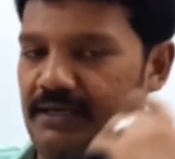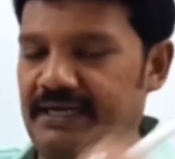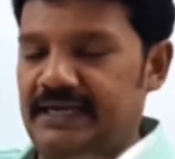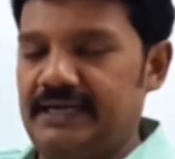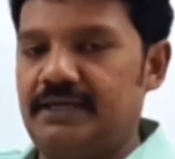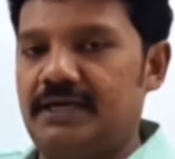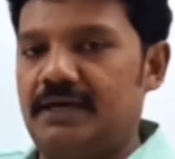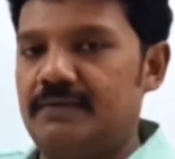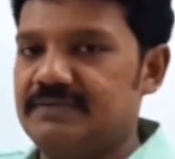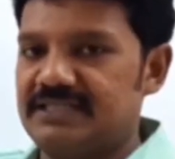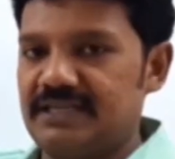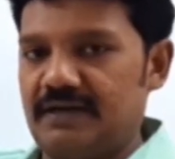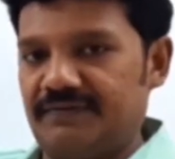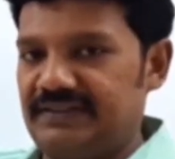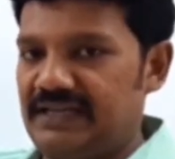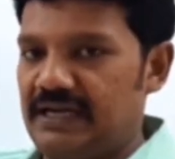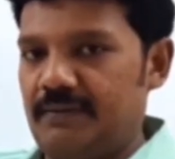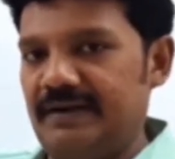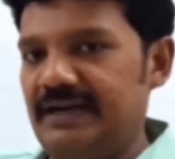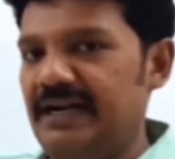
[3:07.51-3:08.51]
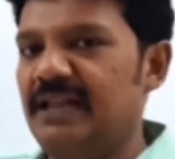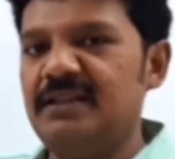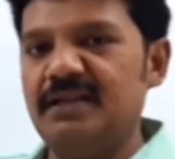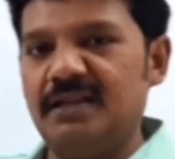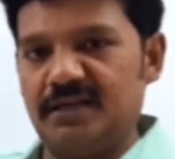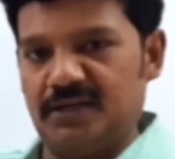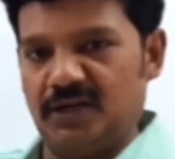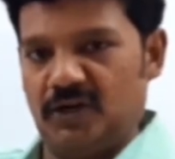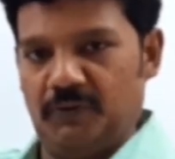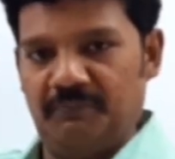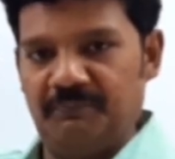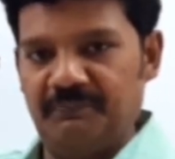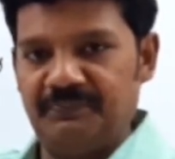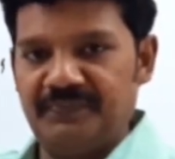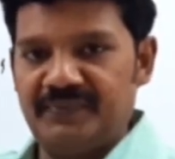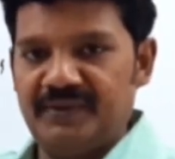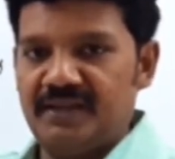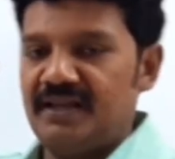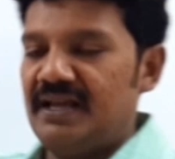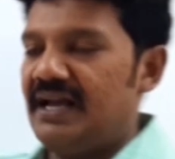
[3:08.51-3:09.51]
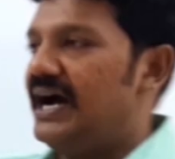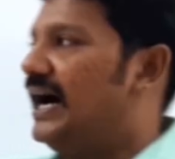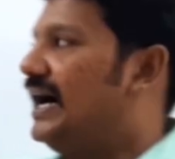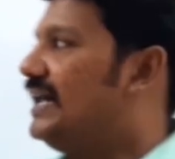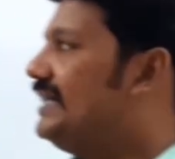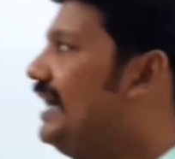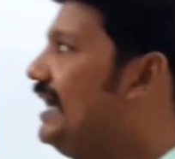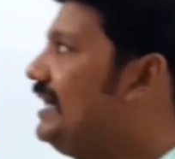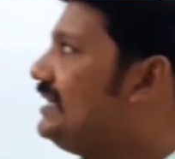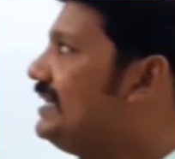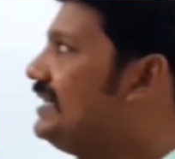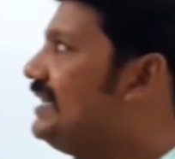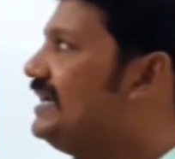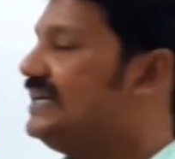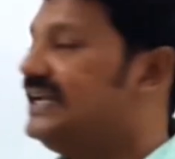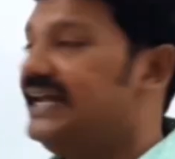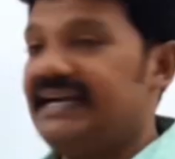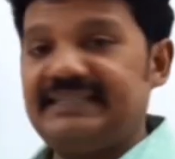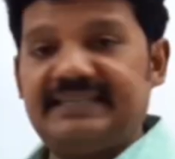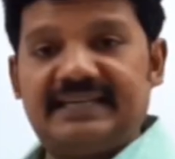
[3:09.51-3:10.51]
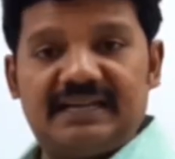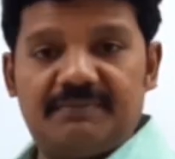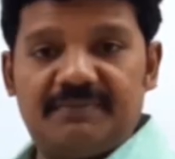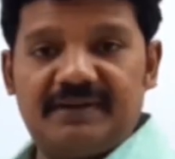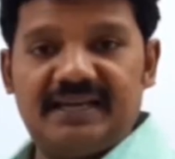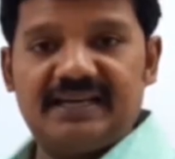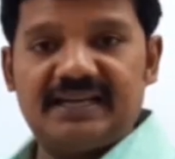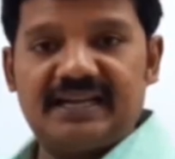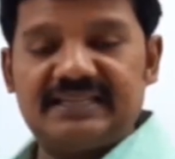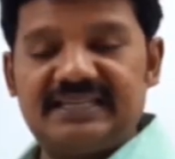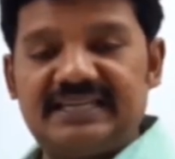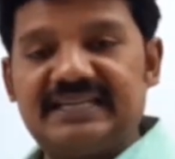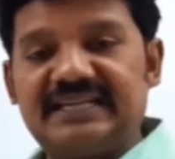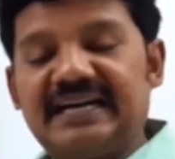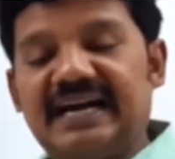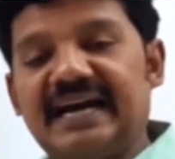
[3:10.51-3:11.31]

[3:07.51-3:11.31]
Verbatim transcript: இன் டர்ம்ஸ் ஆஃப் தான் நம்ம எழுதியிருக்கிறோம் அதே இது இண்டக்டர் அப்படிங்கிறது